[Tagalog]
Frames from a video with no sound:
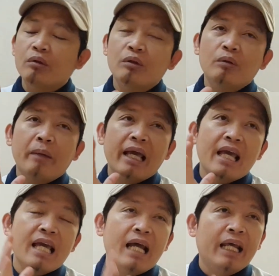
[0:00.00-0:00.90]

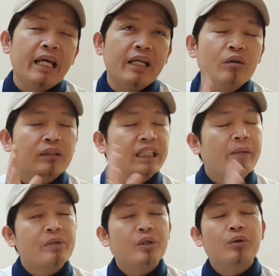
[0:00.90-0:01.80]
mangyayari yung
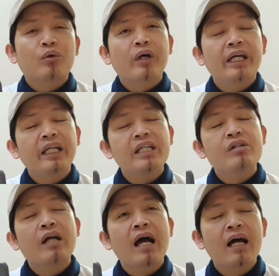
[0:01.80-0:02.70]
SIM nyo, kung hindi
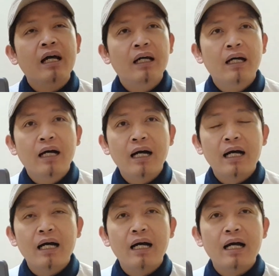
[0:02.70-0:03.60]
nyo na
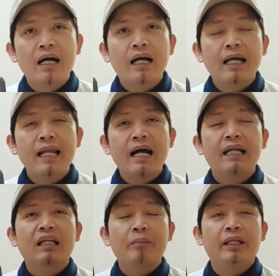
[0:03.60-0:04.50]
uh,
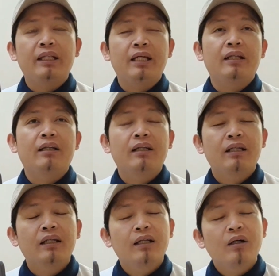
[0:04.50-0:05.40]
kailangan gamitin,
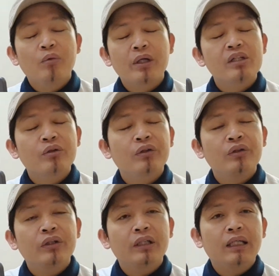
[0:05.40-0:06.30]
huwag
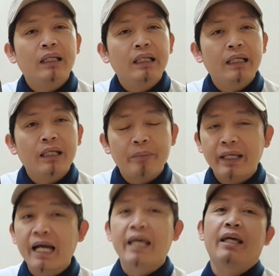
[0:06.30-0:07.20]
nyong
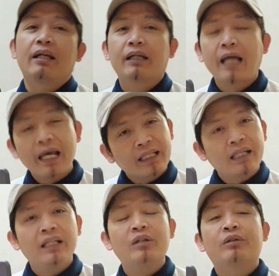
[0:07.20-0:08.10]
ibigay kahit
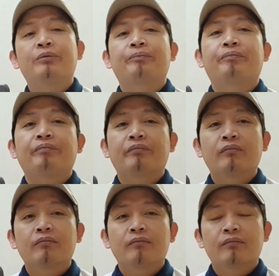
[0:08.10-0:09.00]
kanino.
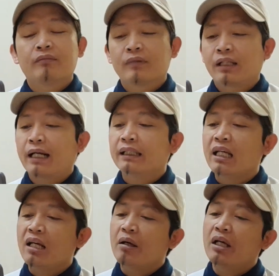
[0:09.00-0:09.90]
Kasi
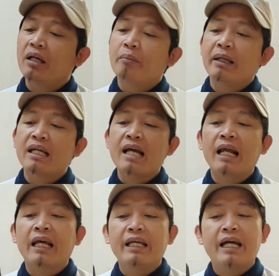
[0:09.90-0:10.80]

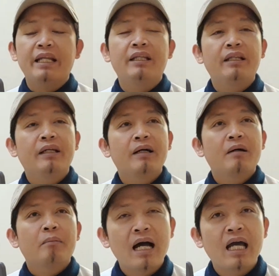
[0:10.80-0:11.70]
mangyayari yan,
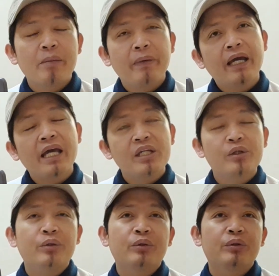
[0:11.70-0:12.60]
paibigay
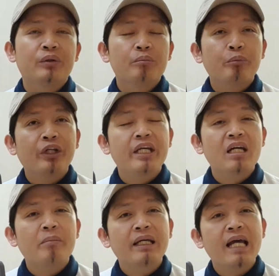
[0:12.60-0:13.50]
nyo, pwede
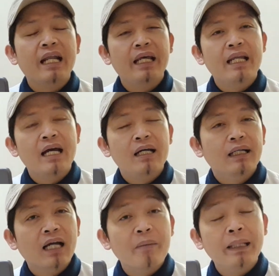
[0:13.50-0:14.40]
yan mangyari na
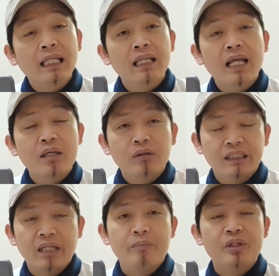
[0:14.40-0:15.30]
gagamitin nila yung
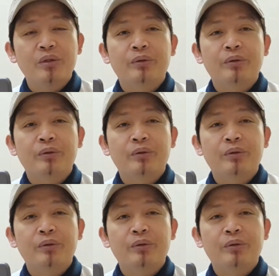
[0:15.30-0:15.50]
SIM nyo.